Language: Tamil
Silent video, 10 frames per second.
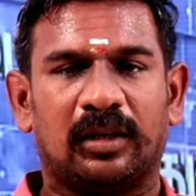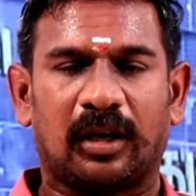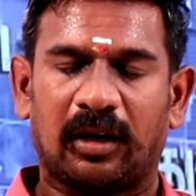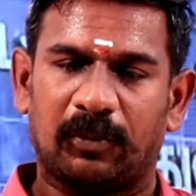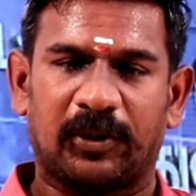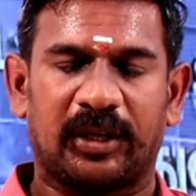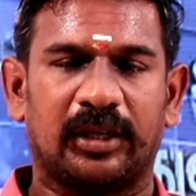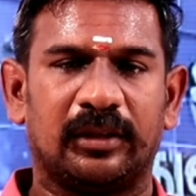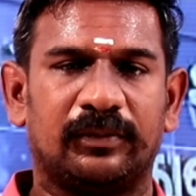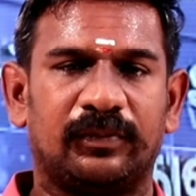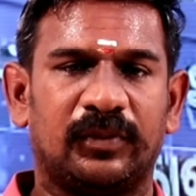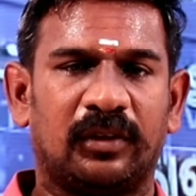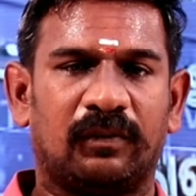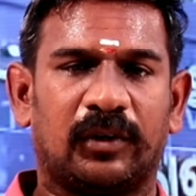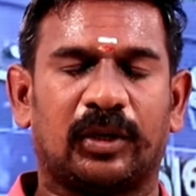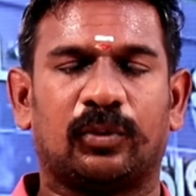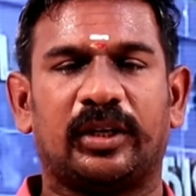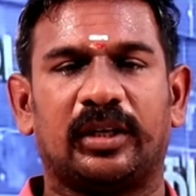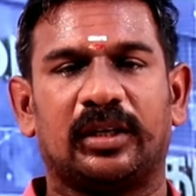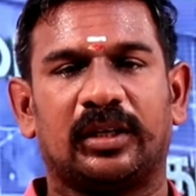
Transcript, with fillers: நல்லா படிங்க வரக்கூடிய